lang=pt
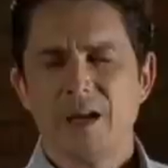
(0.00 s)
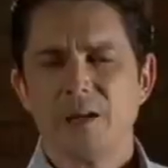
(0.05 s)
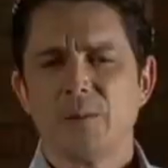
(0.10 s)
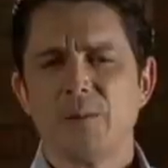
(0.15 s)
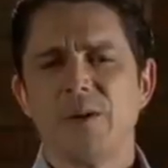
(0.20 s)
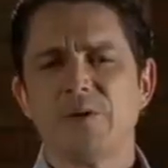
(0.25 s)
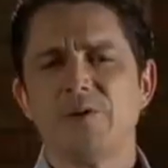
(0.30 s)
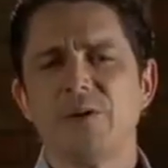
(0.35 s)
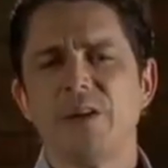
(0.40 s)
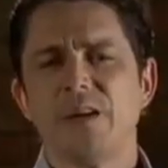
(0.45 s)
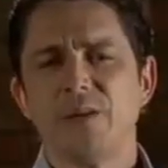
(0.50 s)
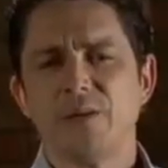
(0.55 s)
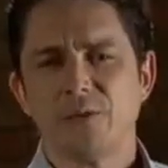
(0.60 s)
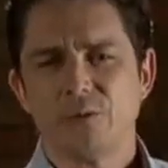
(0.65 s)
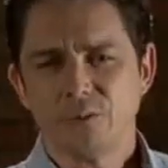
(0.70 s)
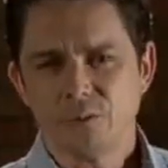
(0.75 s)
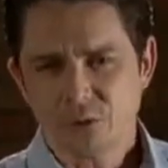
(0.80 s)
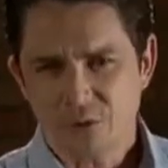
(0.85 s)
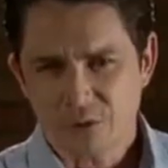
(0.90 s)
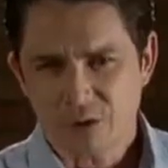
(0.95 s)
Era uma
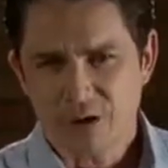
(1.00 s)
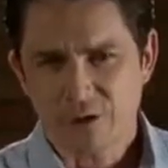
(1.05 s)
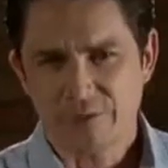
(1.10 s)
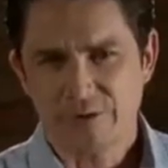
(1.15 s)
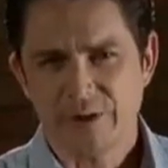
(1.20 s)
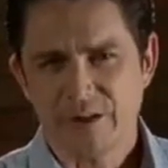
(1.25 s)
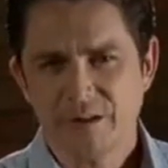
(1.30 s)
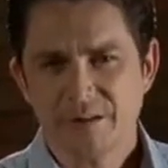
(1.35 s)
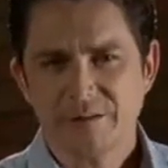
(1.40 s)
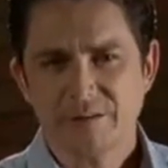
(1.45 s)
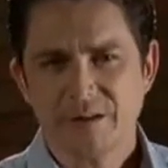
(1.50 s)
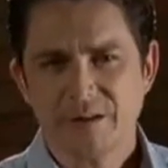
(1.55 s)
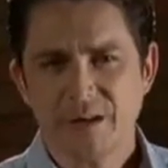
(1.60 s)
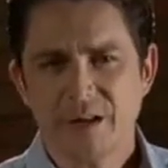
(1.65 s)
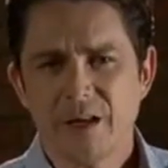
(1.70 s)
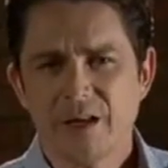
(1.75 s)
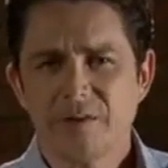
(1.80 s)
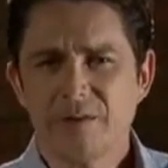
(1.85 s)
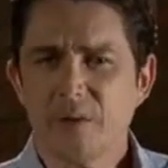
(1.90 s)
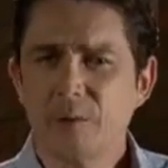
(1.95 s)
vez um jovem
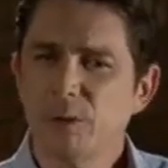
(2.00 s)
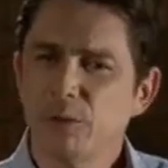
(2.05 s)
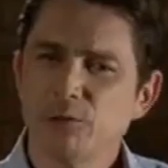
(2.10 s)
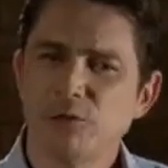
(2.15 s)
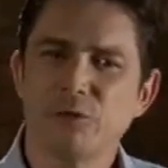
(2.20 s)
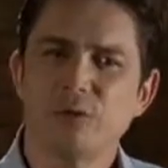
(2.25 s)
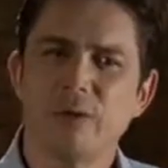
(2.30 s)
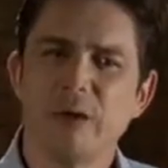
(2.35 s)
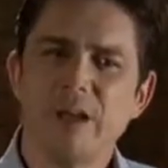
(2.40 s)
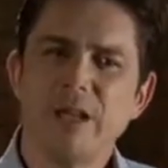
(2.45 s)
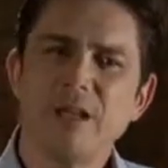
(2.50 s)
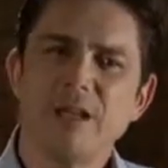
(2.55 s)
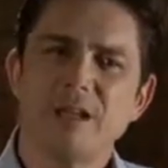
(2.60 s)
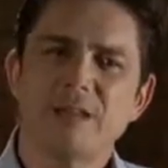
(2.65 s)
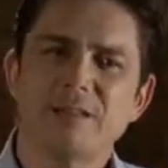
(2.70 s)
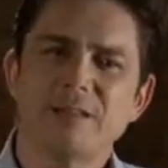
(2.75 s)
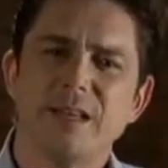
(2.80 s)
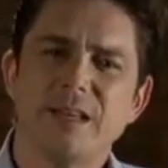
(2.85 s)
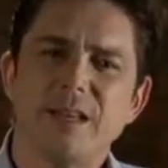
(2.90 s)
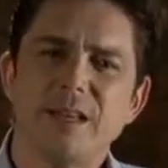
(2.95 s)
que recebeu de um
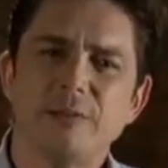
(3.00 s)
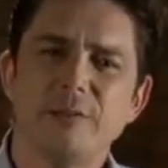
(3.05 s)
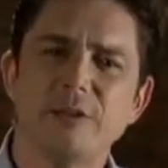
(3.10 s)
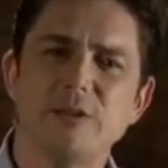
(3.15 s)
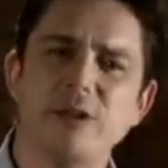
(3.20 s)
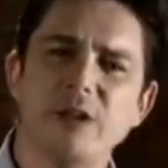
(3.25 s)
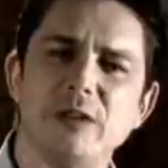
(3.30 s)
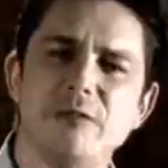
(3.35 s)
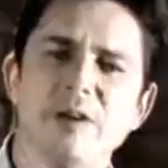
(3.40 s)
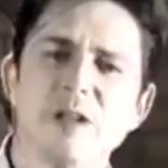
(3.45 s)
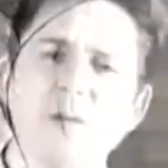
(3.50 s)
rei a tarefa de